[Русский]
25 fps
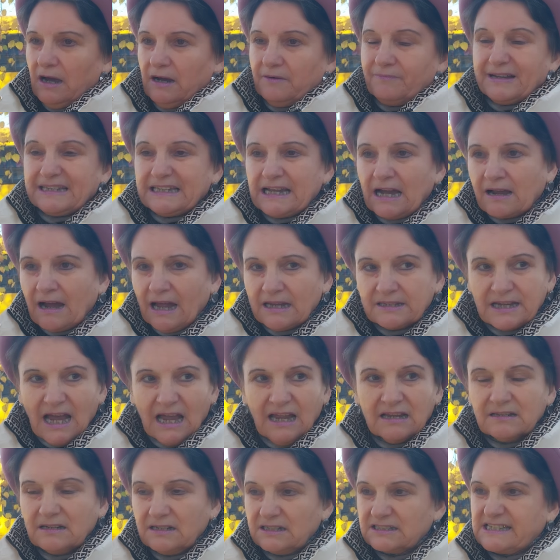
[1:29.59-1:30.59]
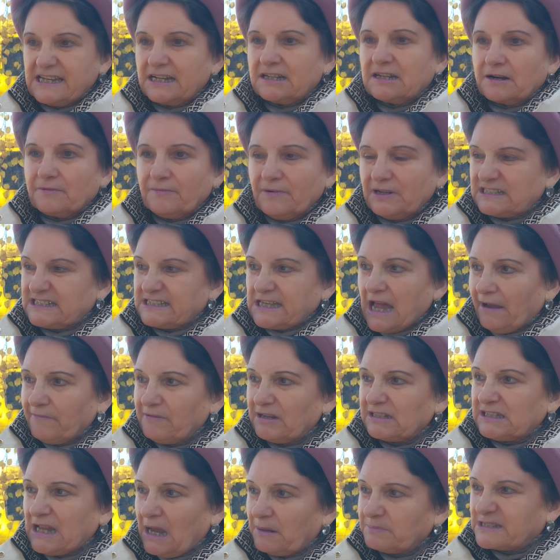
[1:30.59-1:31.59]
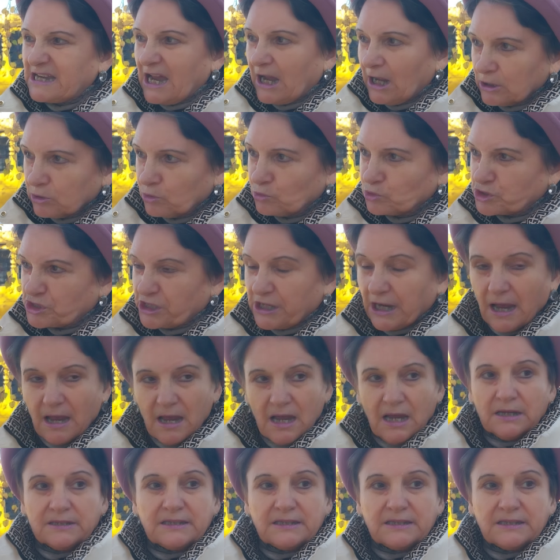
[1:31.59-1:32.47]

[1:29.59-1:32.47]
Водоканал закрыв... ставит нам заглушки.